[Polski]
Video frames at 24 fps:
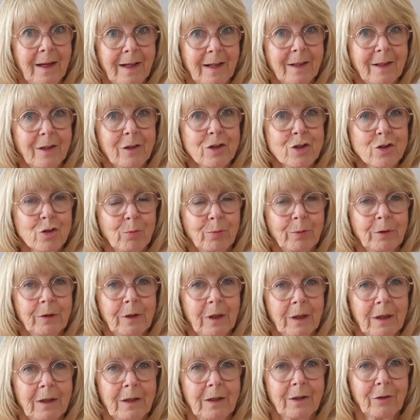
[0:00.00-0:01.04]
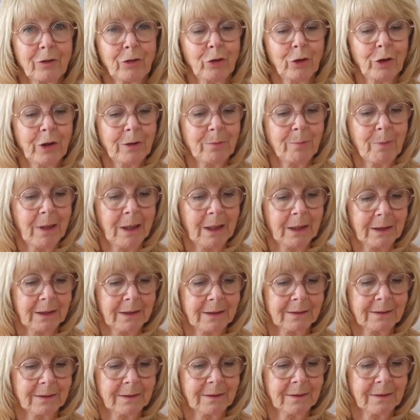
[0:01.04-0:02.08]
niż sobie to wcześniej
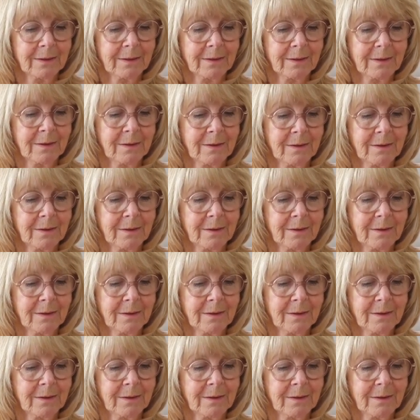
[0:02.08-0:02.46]
wyobrażałeś.